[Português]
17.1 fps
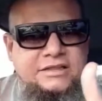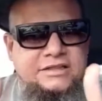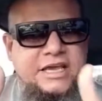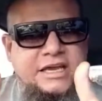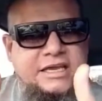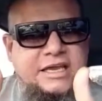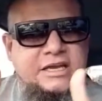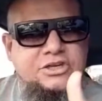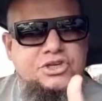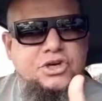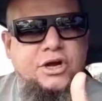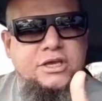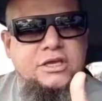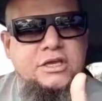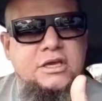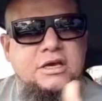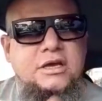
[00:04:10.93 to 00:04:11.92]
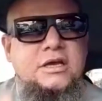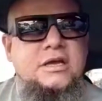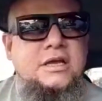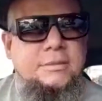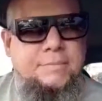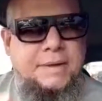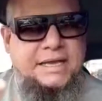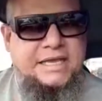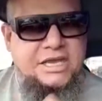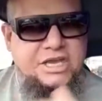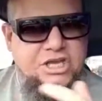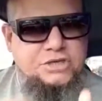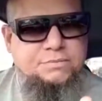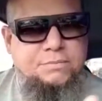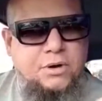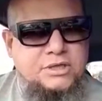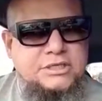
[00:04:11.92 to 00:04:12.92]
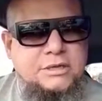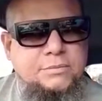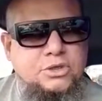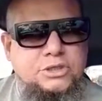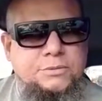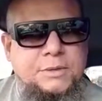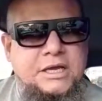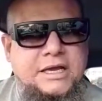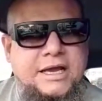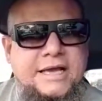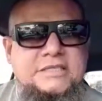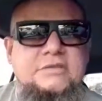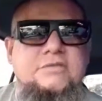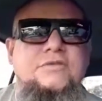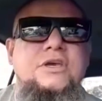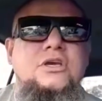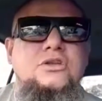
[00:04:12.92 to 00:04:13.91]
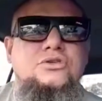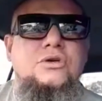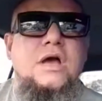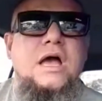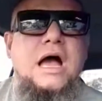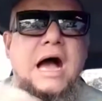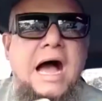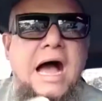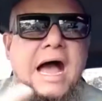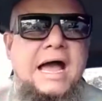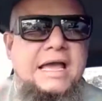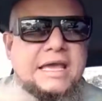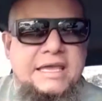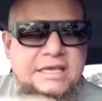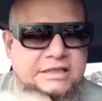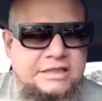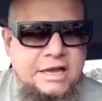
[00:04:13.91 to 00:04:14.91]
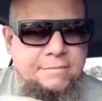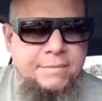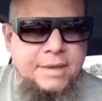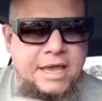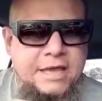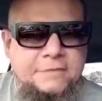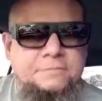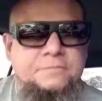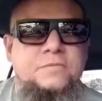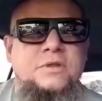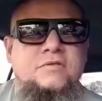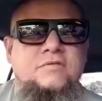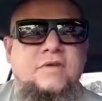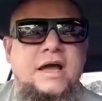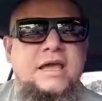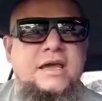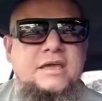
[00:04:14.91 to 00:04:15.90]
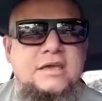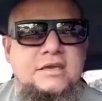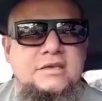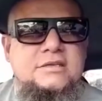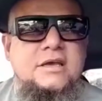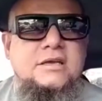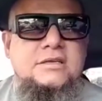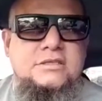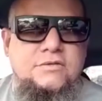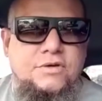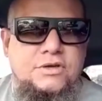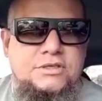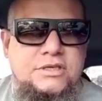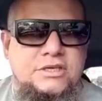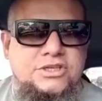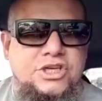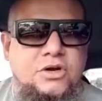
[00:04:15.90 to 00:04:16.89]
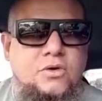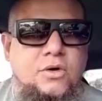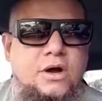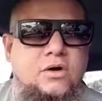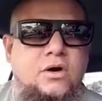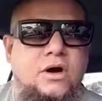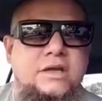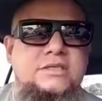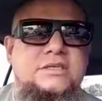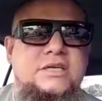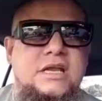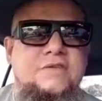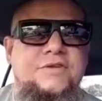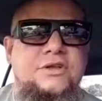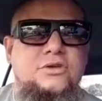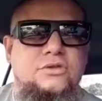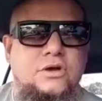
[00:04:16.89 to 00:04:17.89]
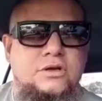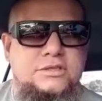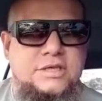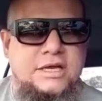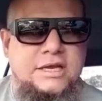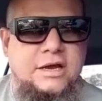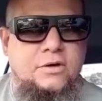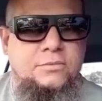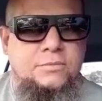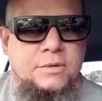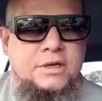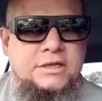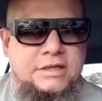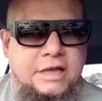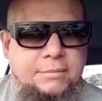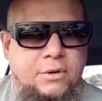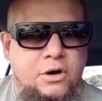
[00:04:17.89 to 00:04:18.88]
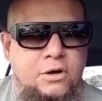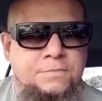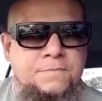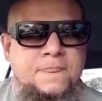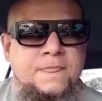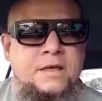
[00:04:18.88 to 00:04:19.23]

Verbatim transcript: Dê aquele joinha para que a gente possa multiplicar esse vídeo. Ah, e também vai aí, se você chegou agora, inscreva aí no nosso canal, tá bom?